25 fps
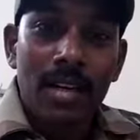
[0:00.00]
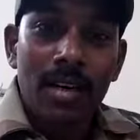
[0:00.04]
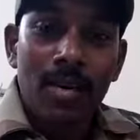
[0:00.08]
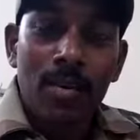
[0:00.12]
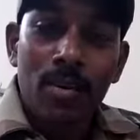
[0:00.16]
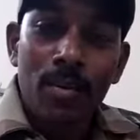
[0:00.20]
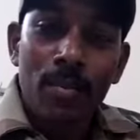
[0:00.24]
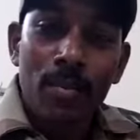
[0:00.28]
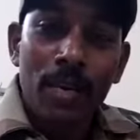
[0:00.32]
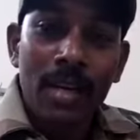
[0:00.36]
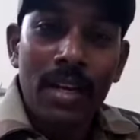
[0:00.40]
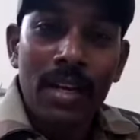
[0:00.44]

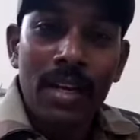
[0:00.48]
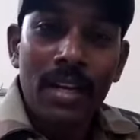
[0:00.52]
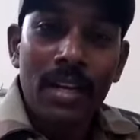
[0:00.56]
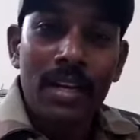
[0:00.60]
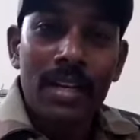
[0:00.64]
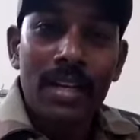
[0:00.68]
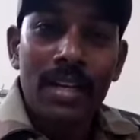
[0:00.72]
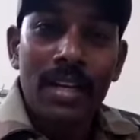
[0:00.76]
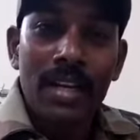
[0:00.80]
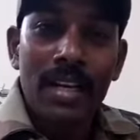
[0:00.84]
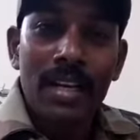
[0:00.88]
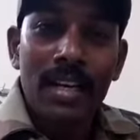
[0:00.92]
அவங்க பிள்ளைங்கள்
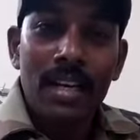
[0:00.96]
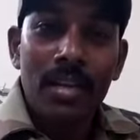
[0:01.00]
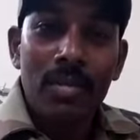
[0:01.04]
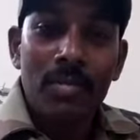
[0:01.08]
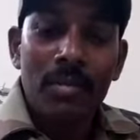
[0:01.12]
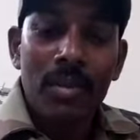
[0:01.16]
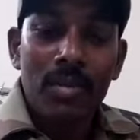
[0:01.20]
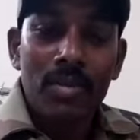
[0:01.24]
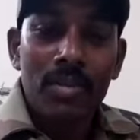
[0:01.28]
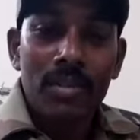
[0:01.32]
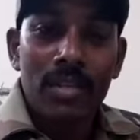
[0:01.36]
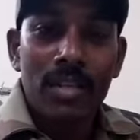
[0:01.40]
என்ன
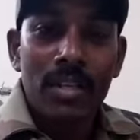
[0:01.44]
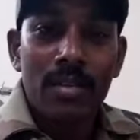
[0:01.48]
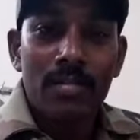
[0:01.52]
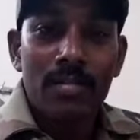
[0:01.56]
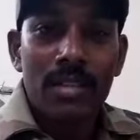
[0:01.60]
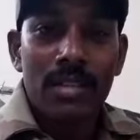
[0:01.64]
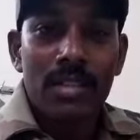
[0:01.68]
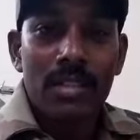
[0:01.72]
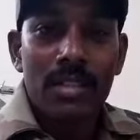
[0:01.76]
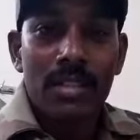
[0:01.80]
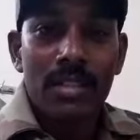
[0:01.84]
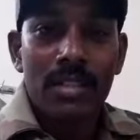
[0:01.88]
நிலைமாவும் ஆகும்
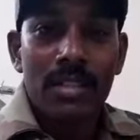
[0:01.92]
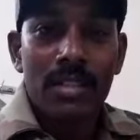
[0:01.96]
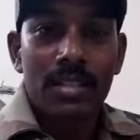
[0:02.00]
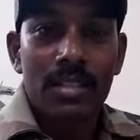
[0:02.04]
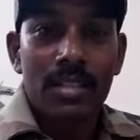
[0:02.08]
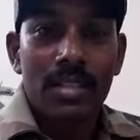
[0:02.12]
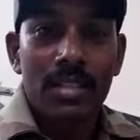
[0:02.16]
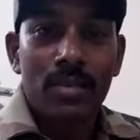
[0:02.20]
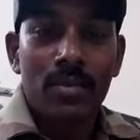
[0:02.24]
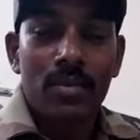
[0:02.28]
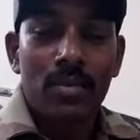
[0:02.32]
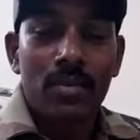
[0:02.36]
தெரியுமா சார்
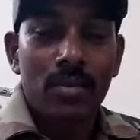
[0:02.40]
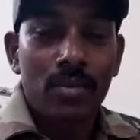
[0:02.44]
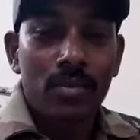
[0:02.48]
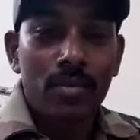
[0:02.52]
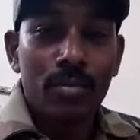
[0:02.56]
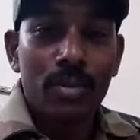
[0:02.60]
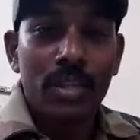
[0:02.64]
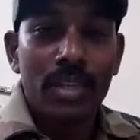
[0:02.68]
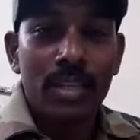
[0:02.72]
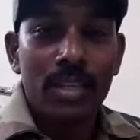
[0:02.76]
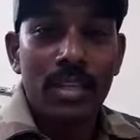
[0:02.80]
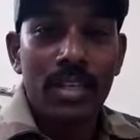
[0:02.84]
அவங்க
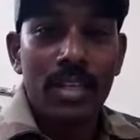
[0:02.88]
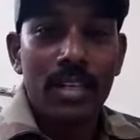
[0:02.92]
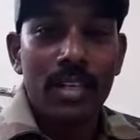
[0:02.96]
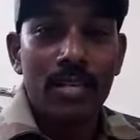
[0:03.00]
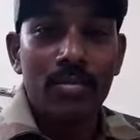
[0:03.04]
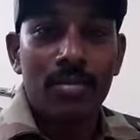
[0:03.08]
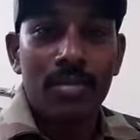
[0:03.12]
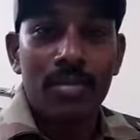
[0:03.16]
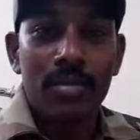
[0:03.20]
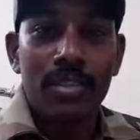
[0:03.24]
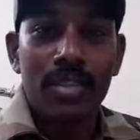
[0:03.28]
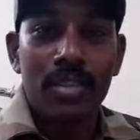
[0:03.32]
குடும்பங்கள் என்ன
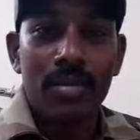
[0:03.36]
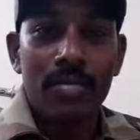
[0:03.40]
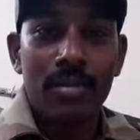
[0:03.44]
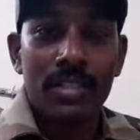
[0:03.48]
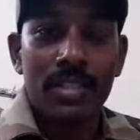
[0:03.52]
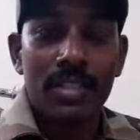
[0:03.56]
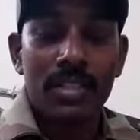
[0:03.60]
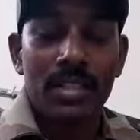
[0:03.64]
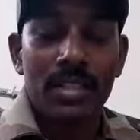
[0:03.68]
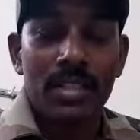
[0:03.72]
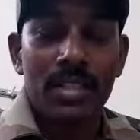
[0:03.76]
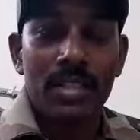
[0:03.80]
ஆமாம் தெரியுமா
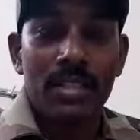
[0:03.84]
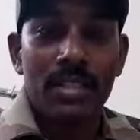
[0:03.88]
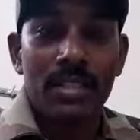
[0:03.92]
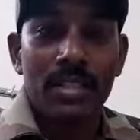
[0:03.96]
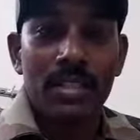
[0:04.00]
சார்